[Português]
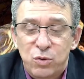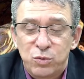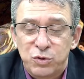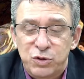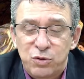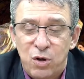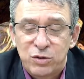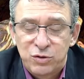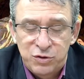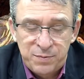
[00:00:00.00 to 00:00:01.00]
os
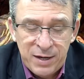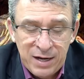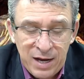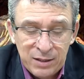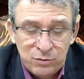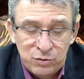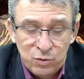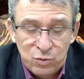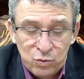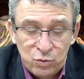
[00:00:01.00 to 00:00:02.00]
nossos pecados
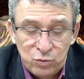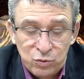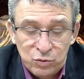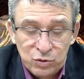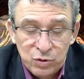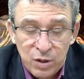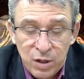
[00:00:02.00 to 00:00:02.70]
ocultos